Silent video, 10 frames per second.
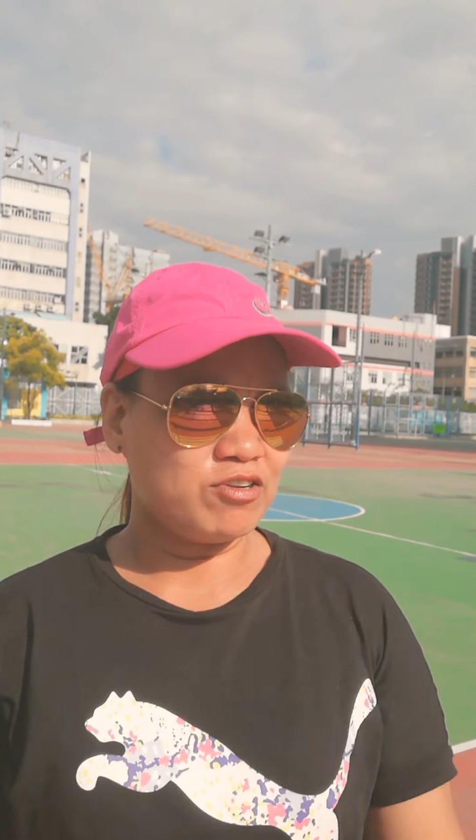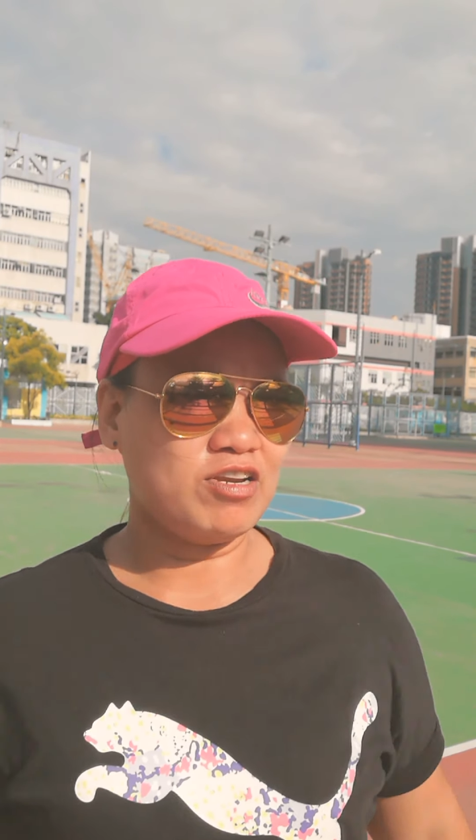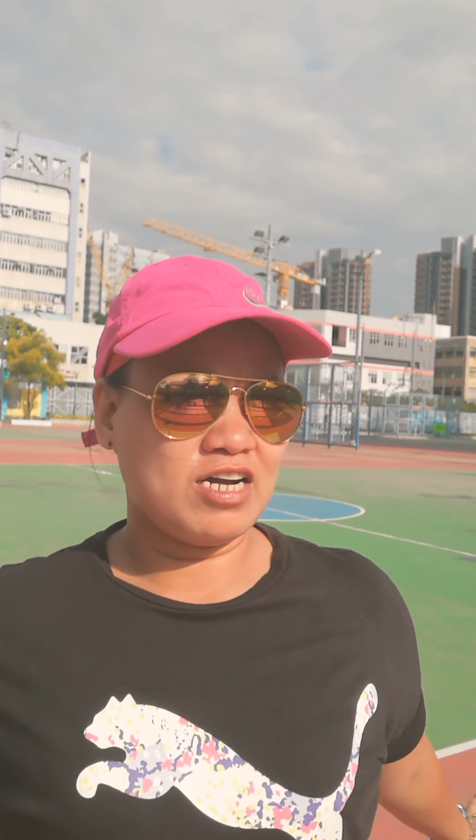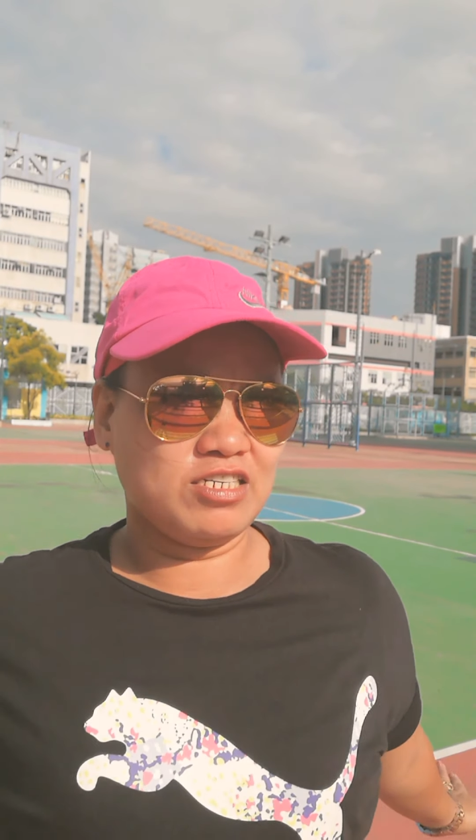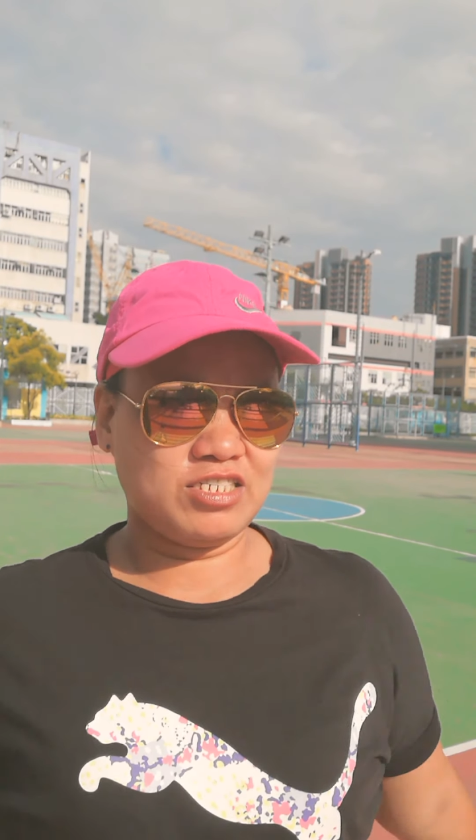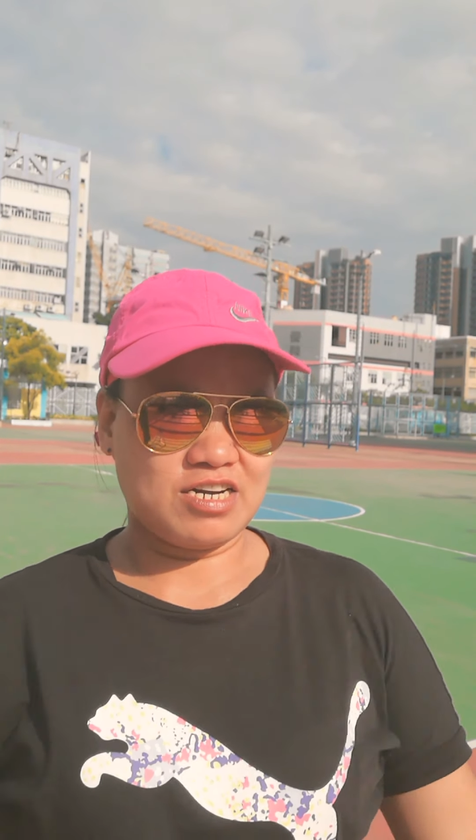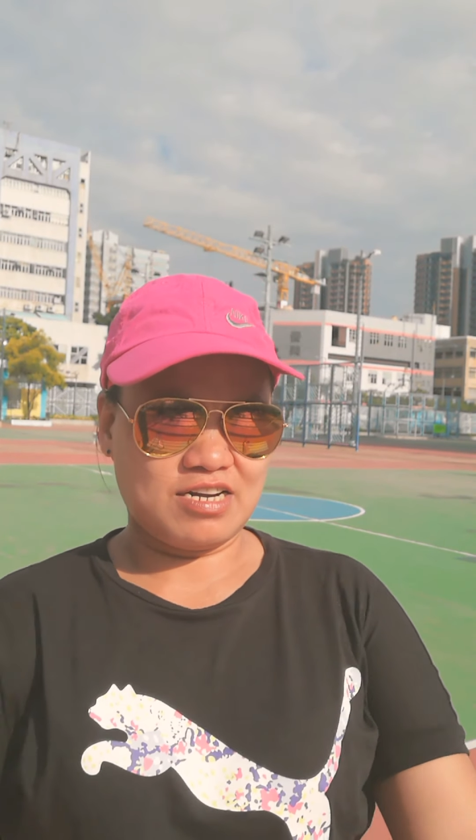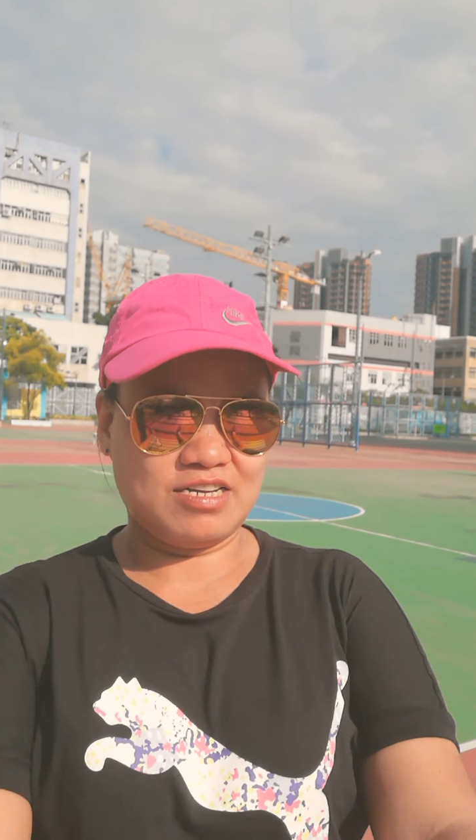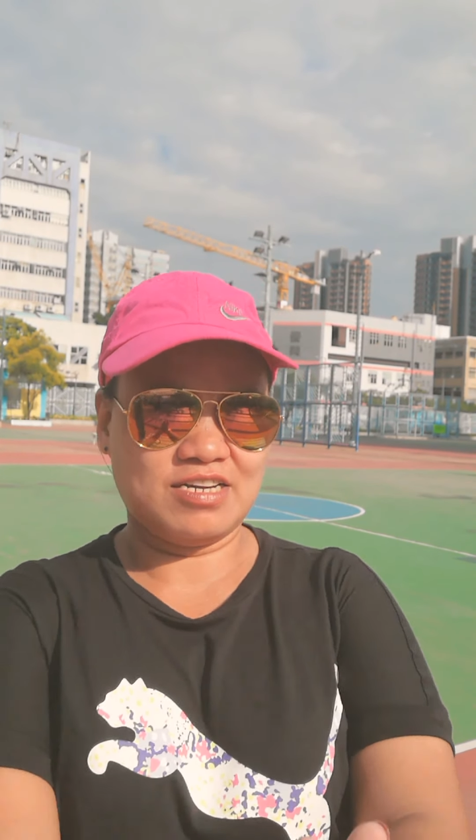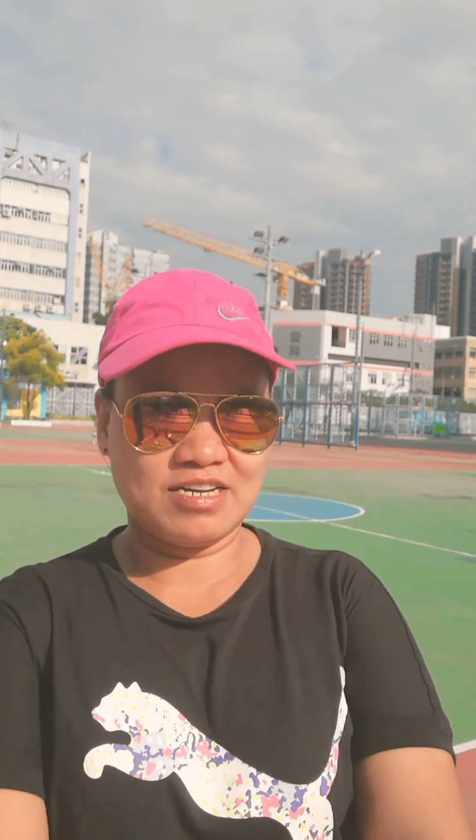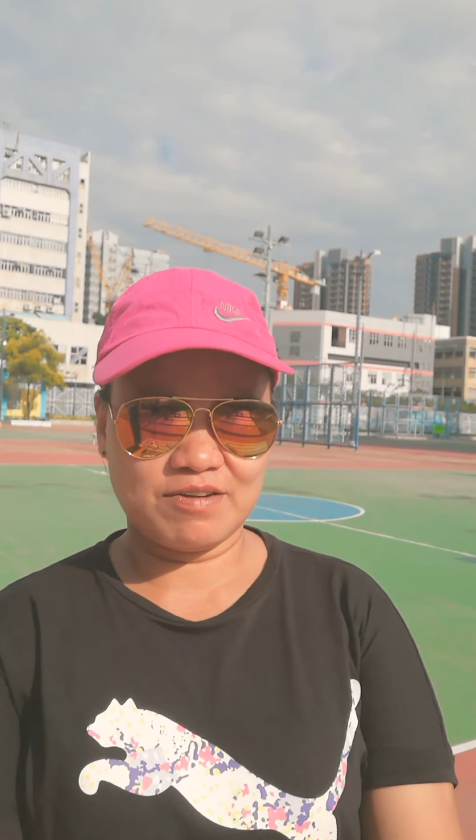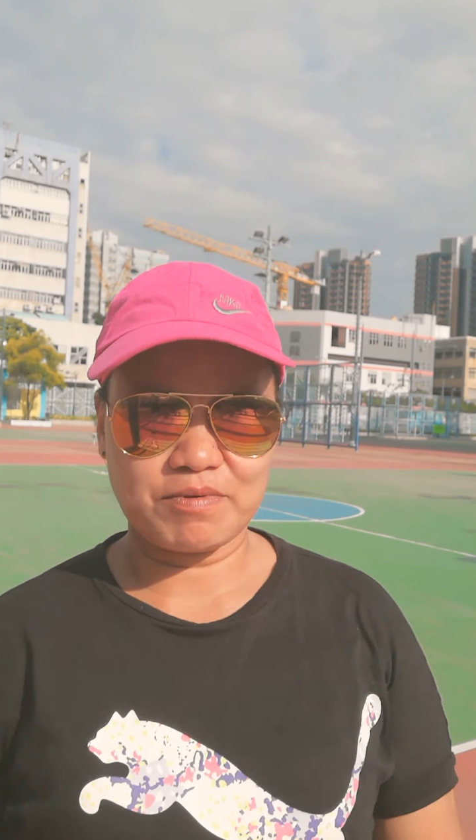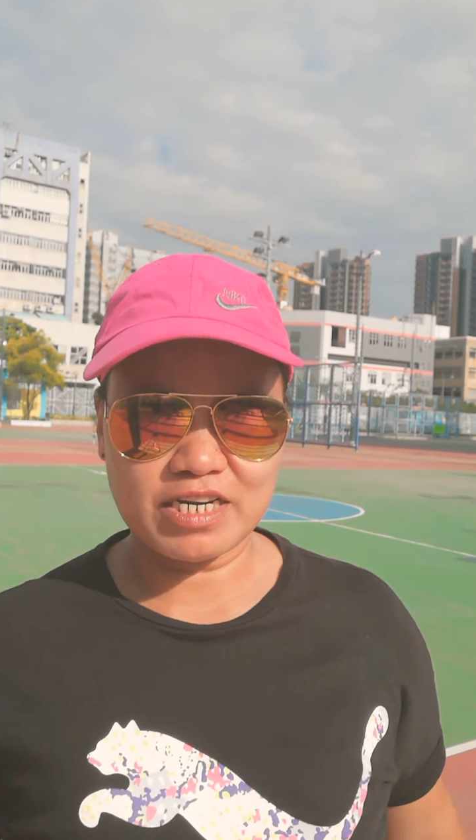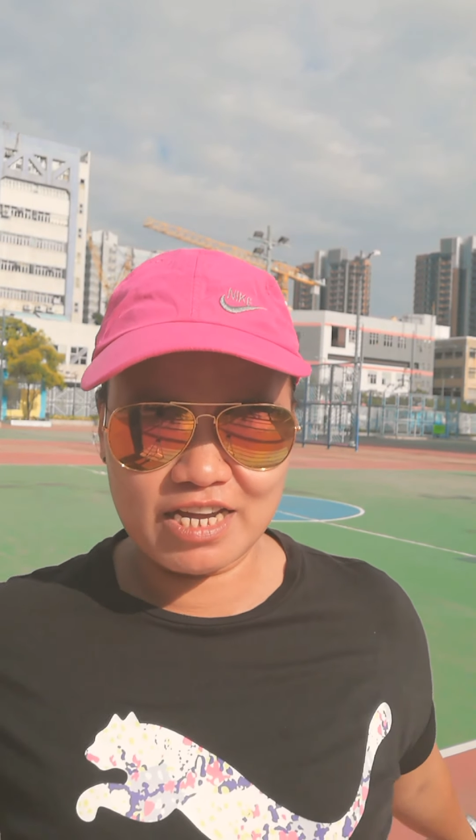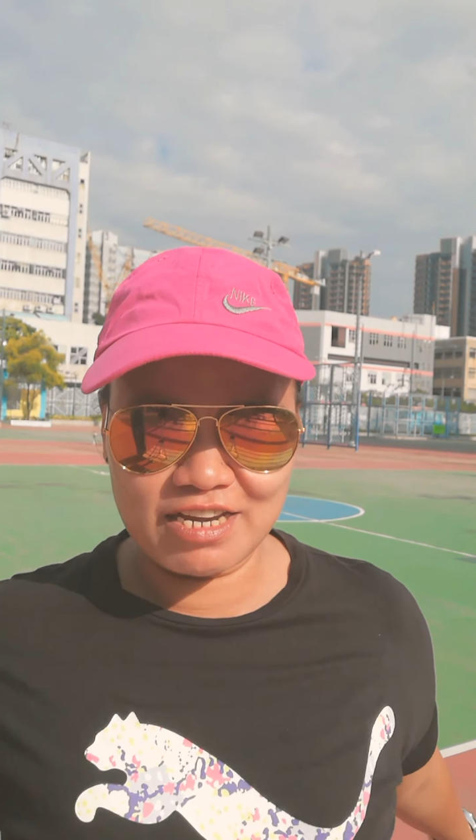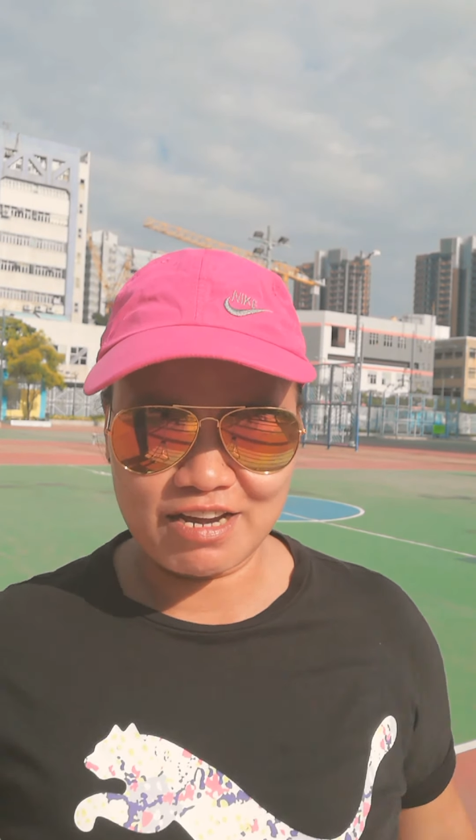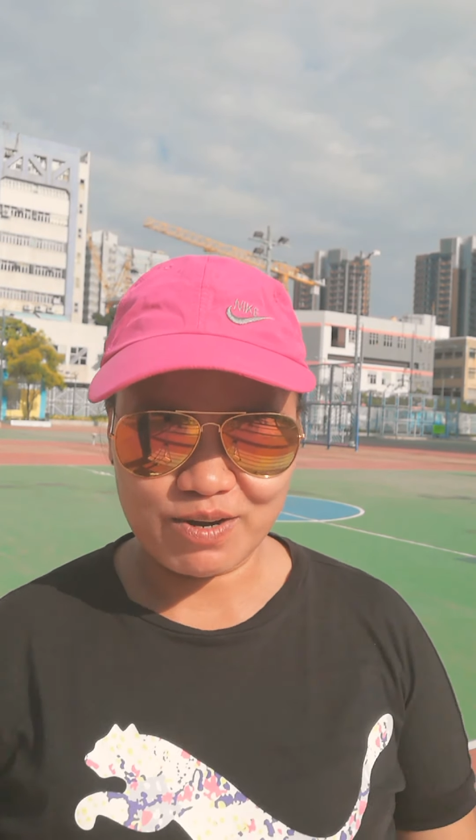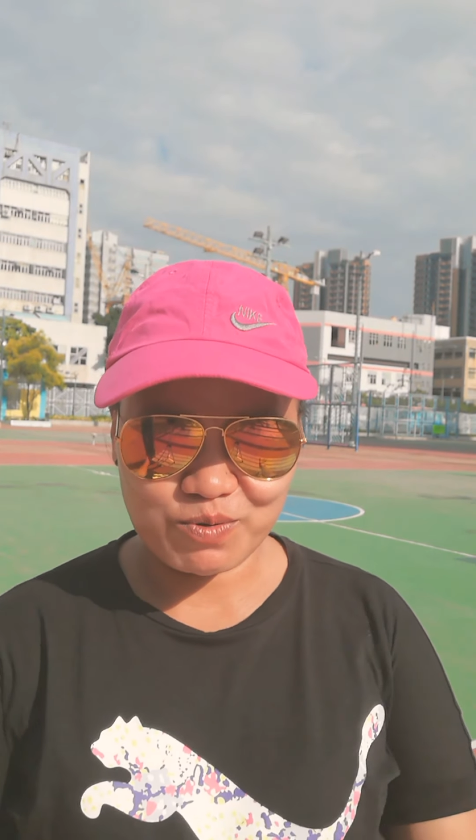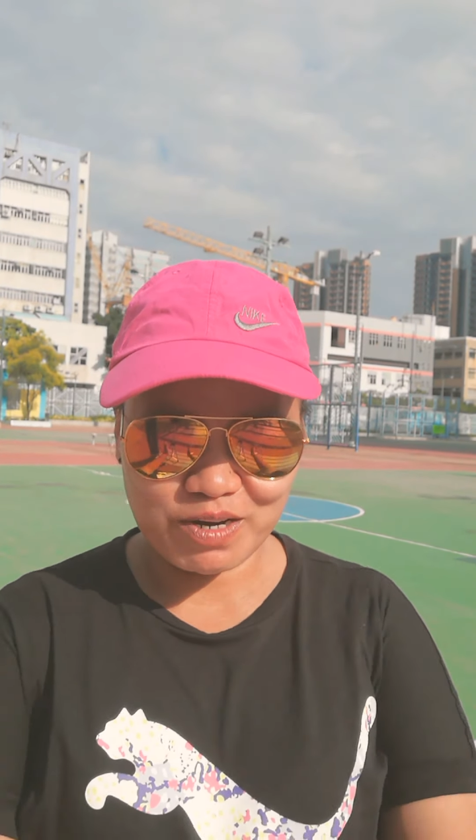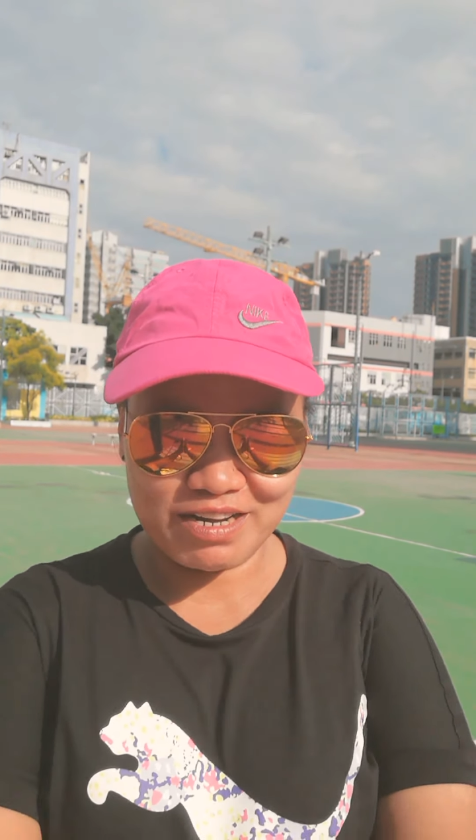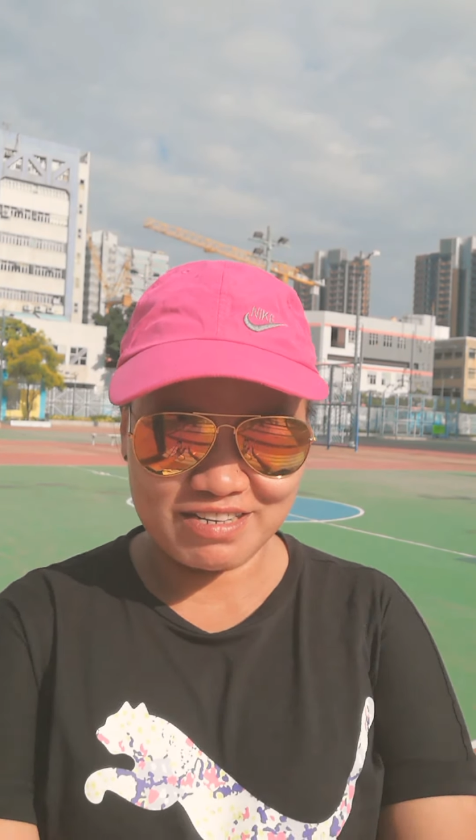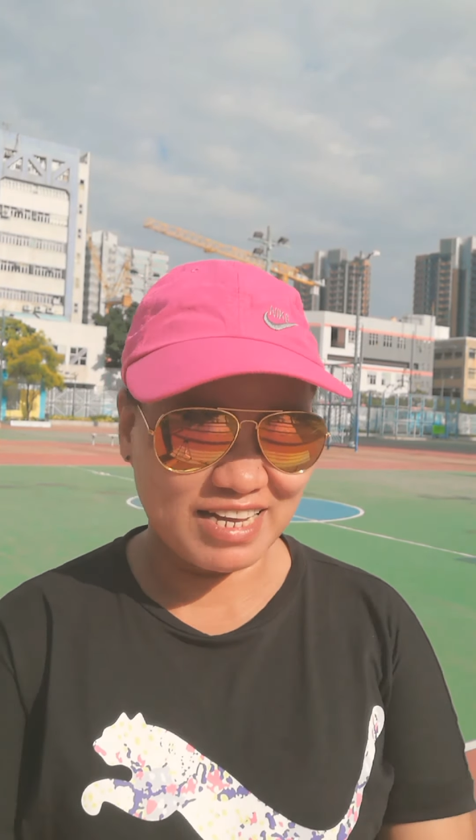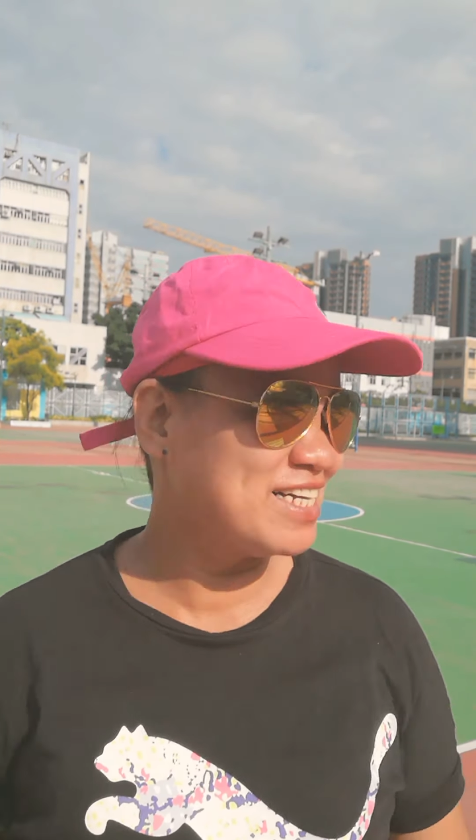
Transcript: ano lang siya. Parang nahihiya ako ah.